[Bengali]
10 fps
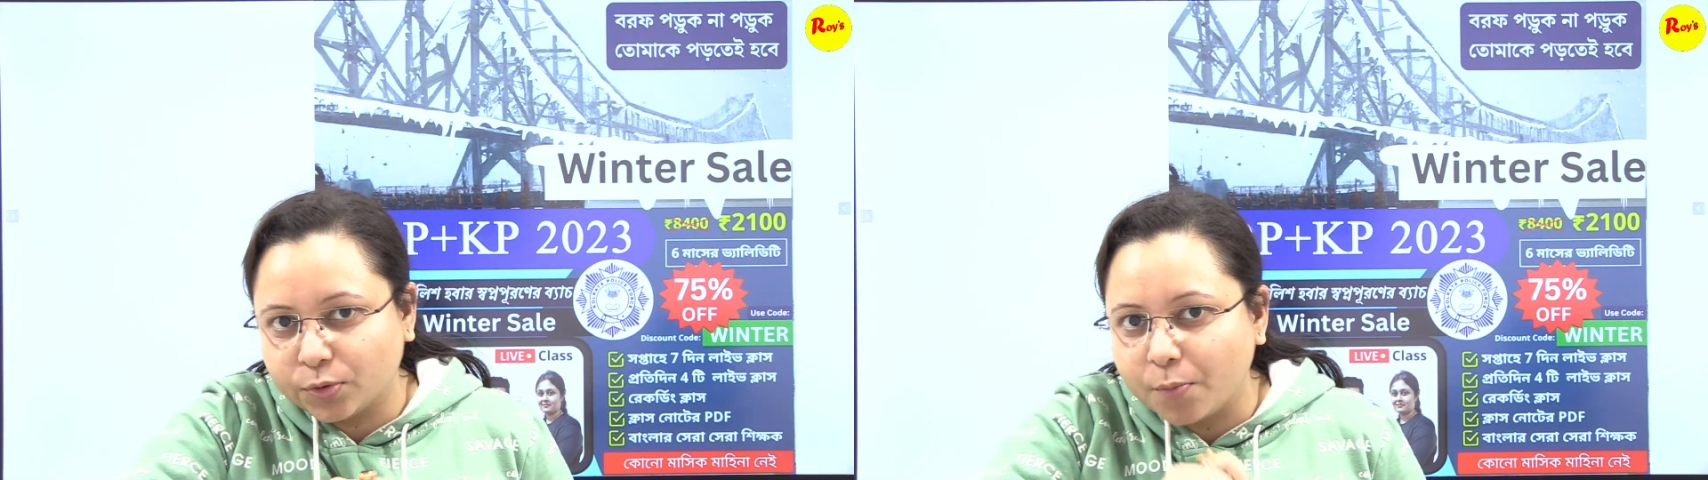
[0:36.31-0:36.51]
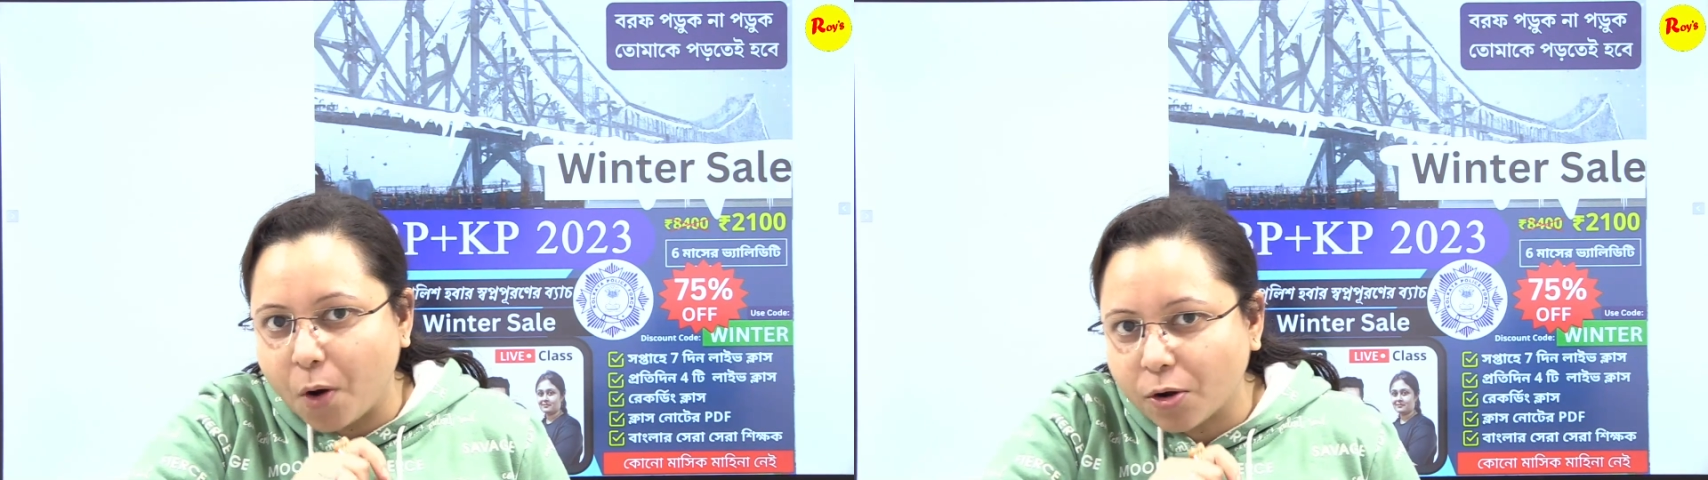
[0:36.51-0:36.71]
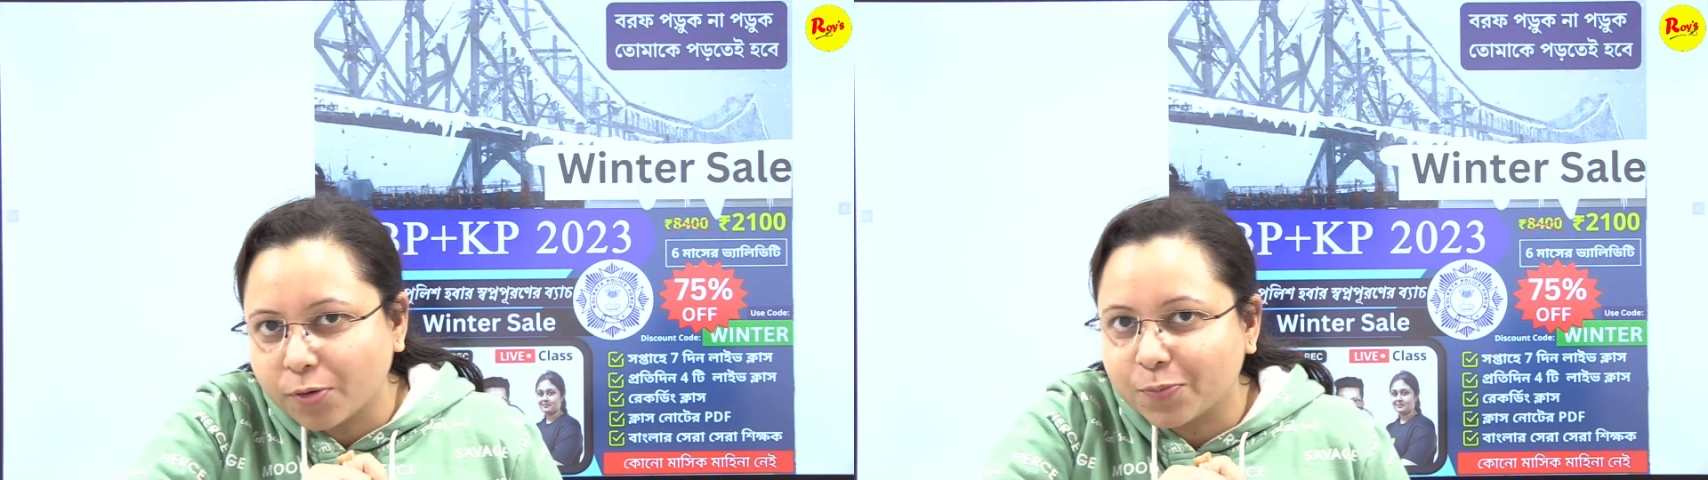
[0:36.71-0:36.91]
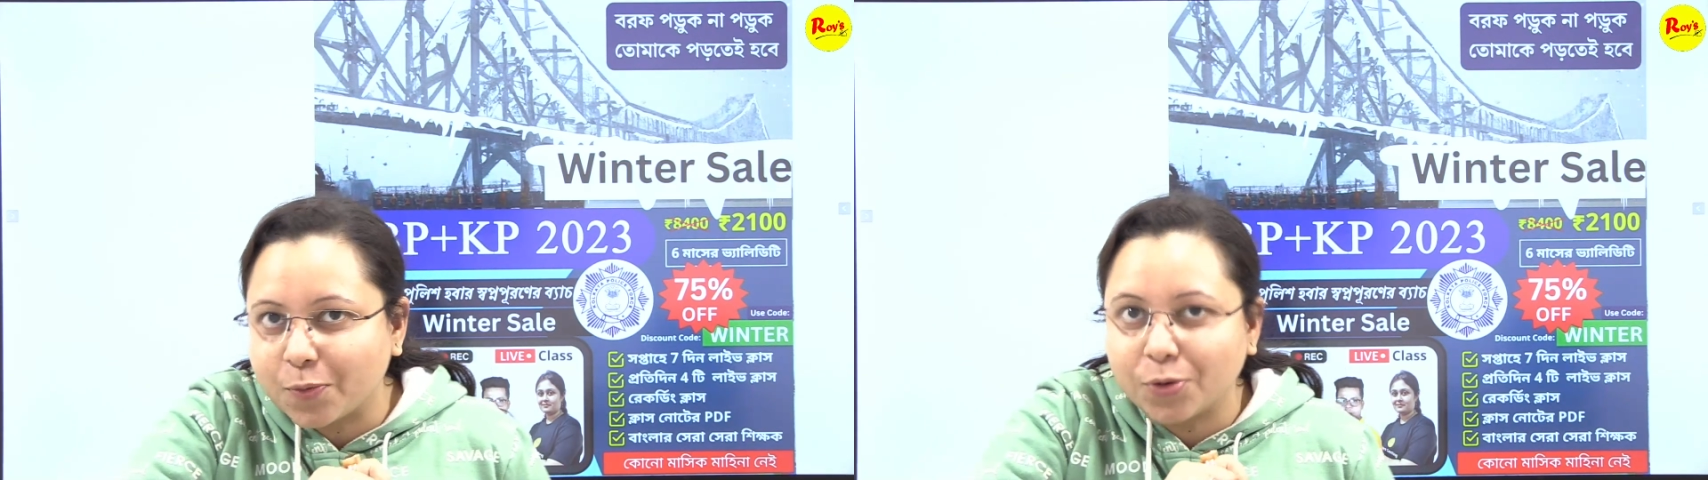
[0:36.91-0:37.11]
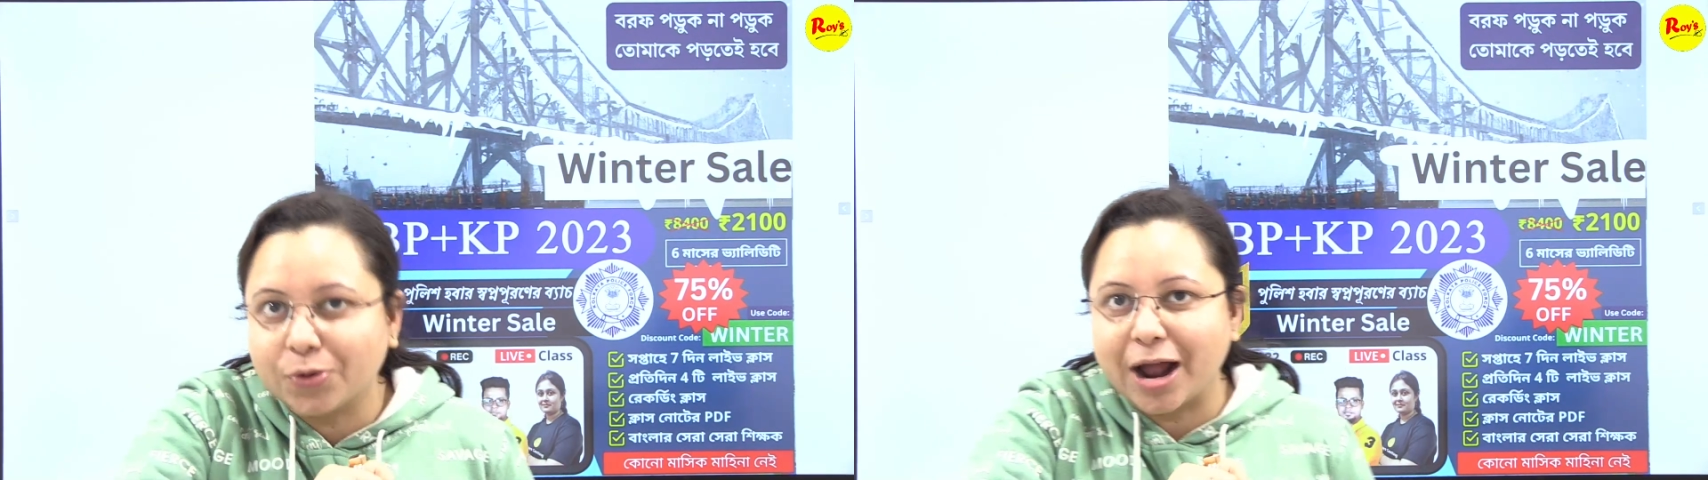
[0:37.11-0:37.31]
বরফ
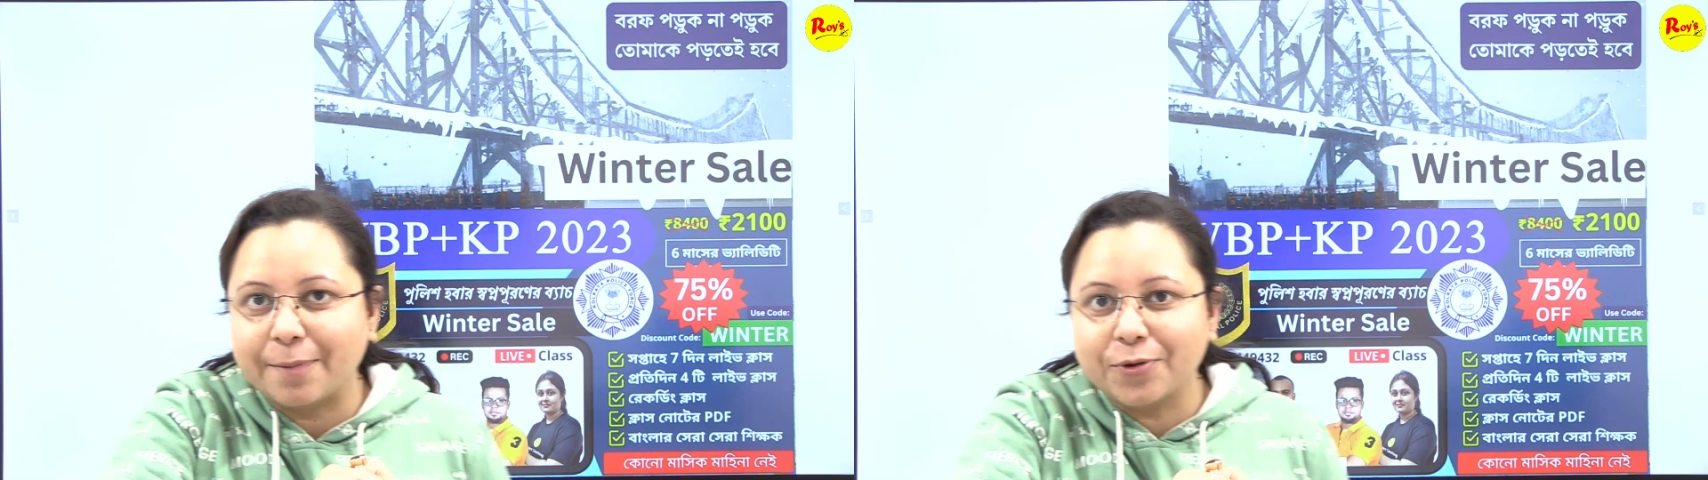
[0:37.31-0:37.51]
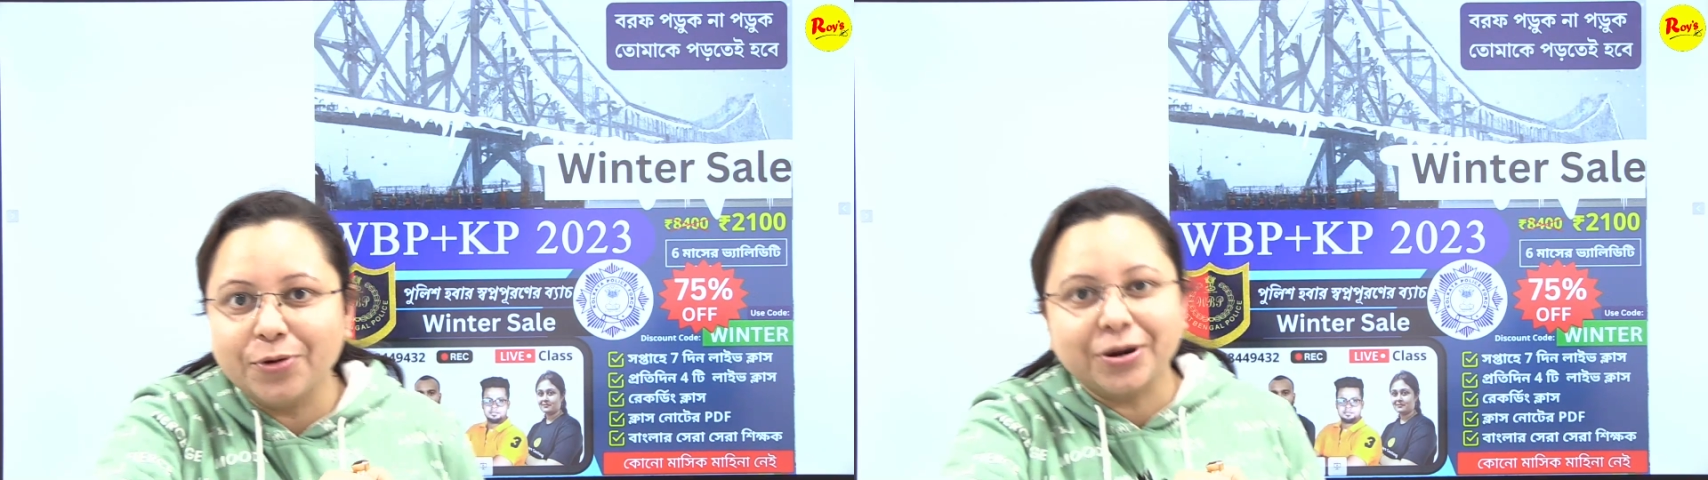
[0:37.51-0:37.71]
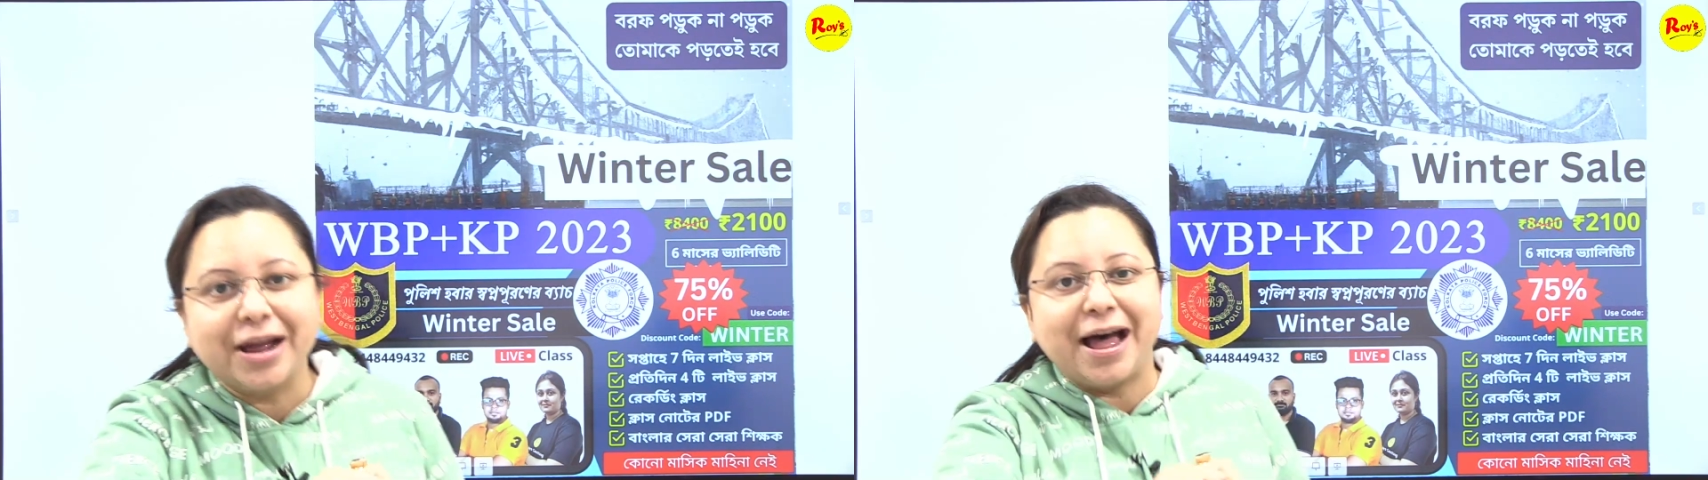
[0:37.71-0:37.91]
পড়ুক না পড়ুক